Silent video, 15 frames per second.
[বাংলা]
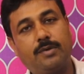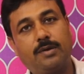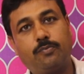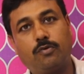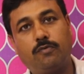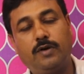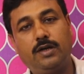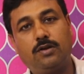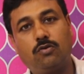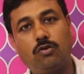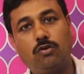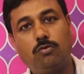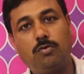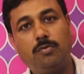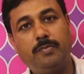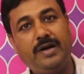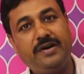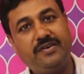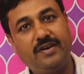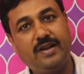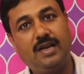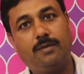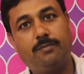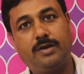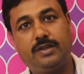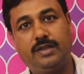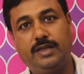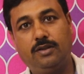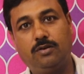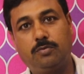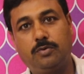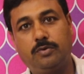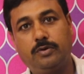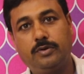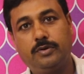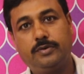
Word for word: আমরা প্রোভাইড করে দেবো মেটেরিয়াল আমরা দিয়ে দেবো